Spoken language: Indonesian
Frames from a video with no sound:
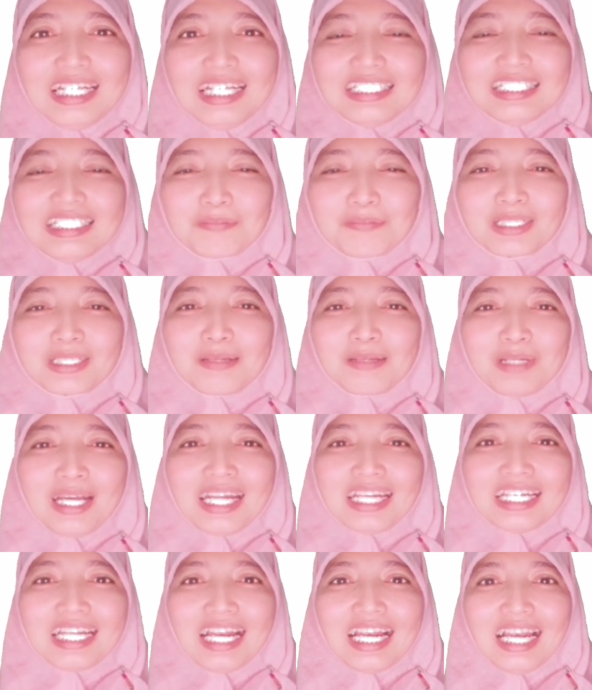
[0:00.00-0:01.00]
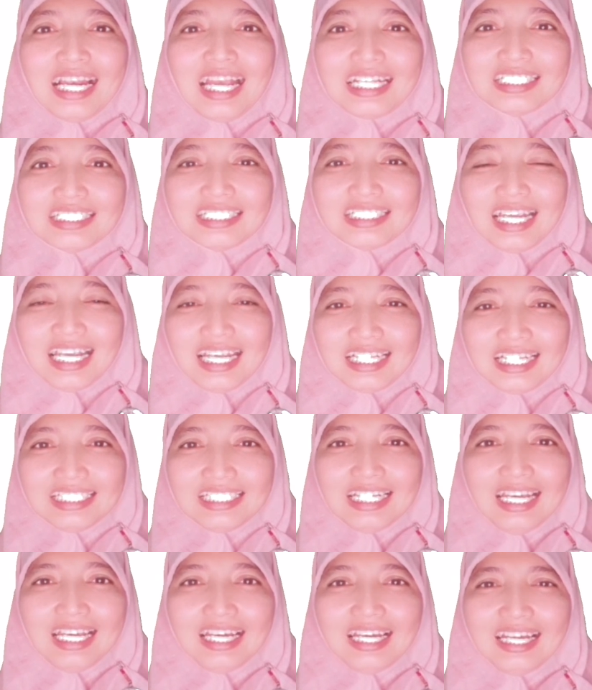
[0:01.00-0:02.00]
Yang pertama adalah
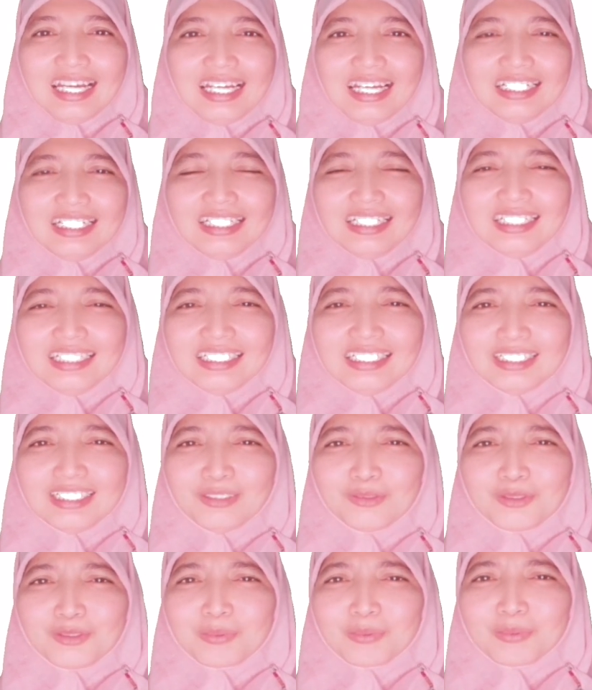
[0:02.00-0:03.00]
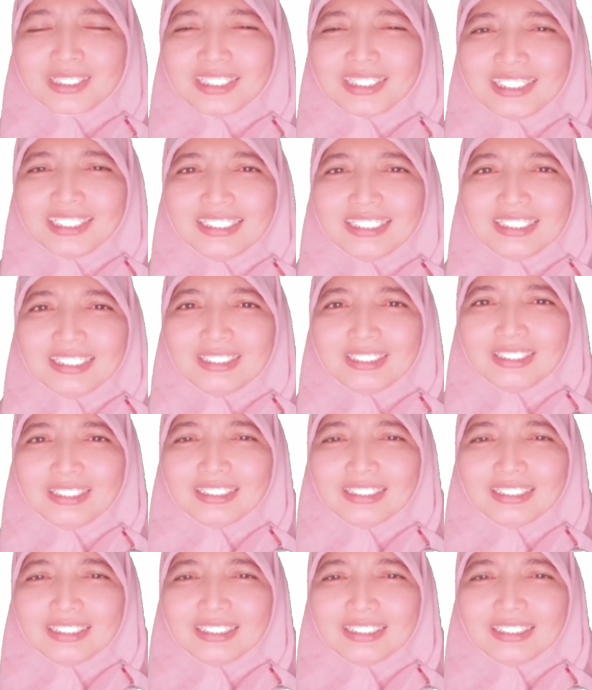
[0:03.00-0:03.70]
jaya, uh, itu seperti